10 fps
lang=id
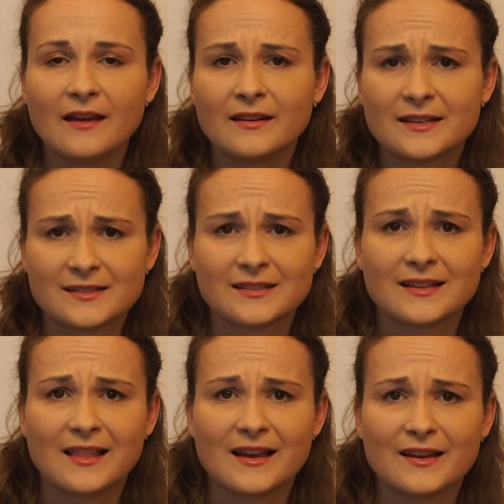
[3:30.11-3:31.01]
Dan
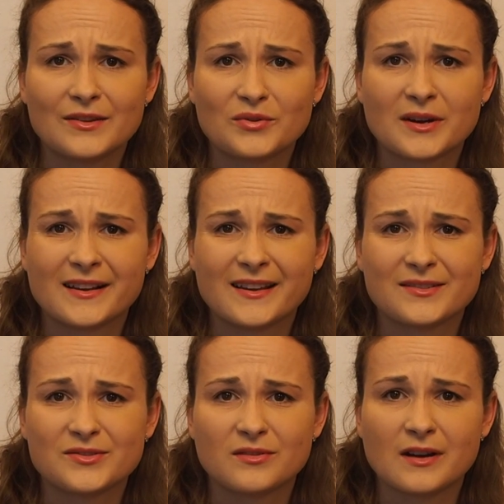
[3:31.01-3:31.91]
setelah itu kalian
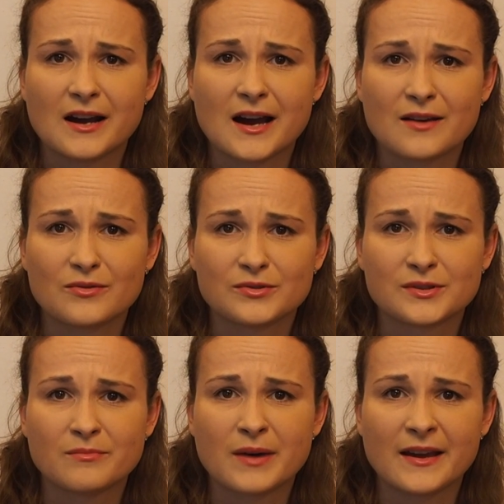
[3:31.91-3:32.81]
juga
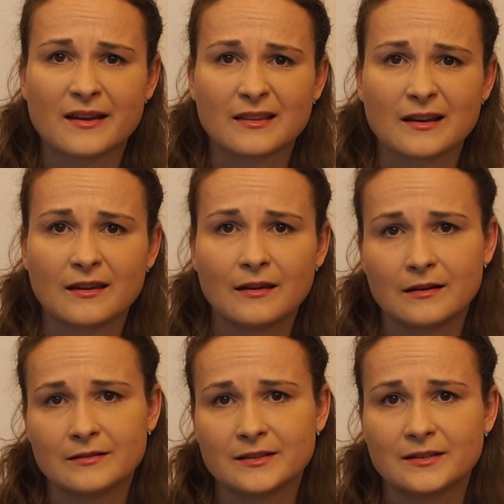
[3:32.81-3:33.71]
harus bayar
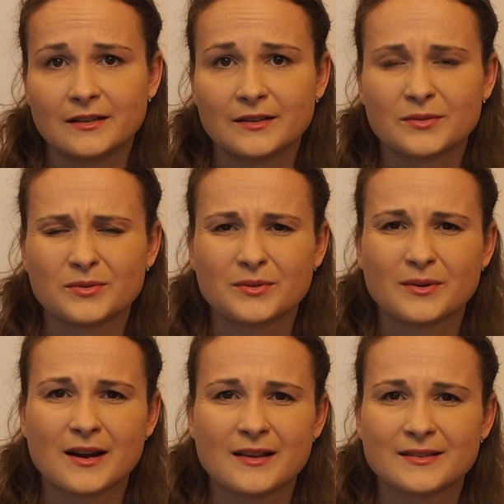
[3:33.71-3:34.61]
tagihan. Jadi
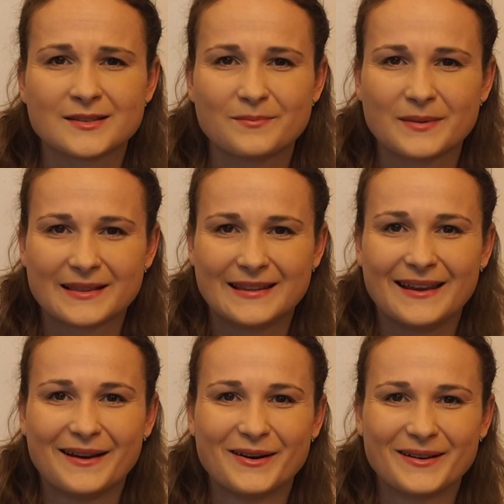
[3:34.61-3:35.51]
itu hanya
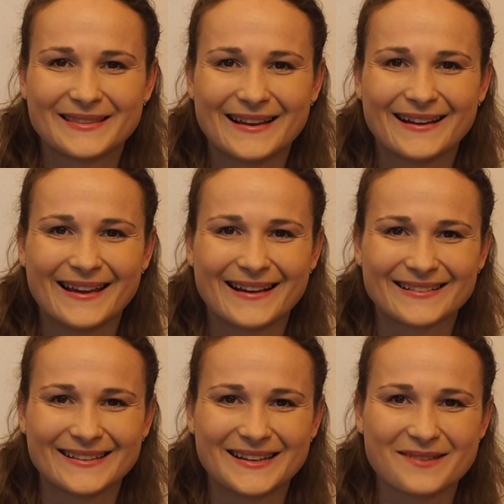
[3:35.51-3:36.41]
seperti hotel yang
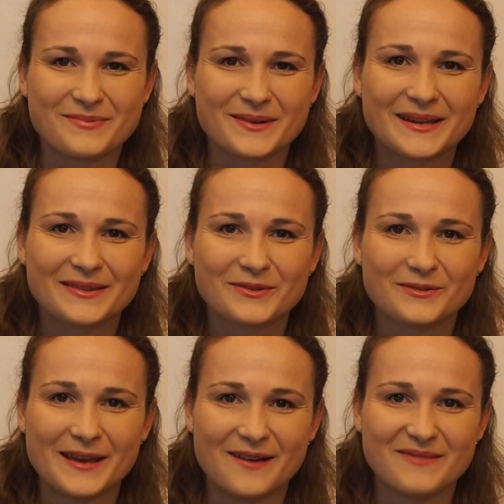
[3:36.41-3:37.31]
tidak begitu
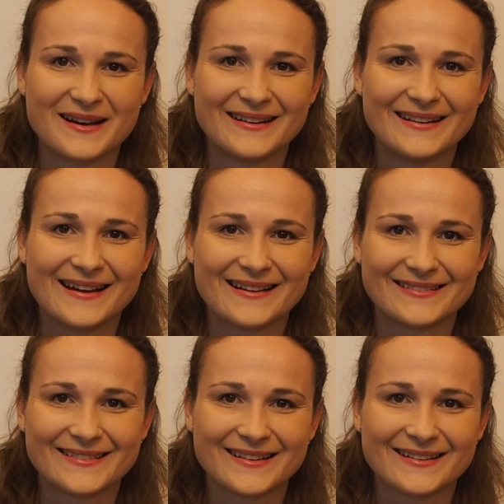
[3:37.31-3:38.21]
nyaman
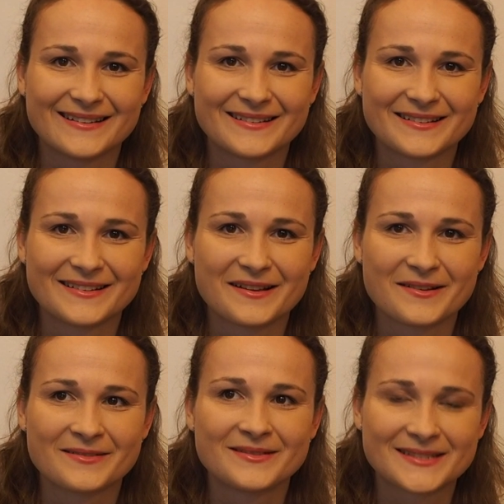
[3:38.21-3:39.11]
dan
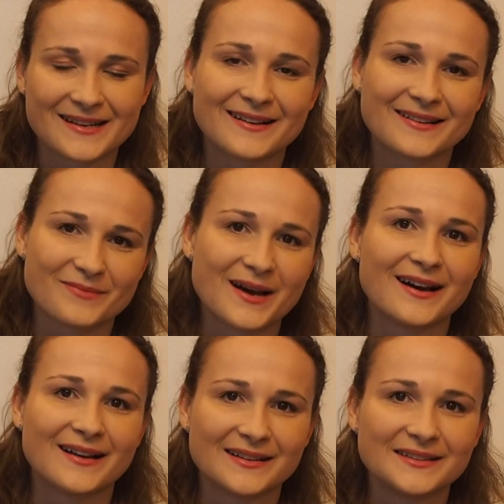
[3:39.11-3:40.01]
uh, sangat
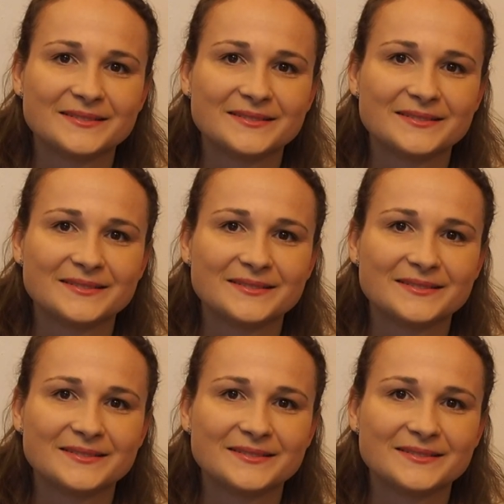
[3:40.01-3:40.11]
mahal.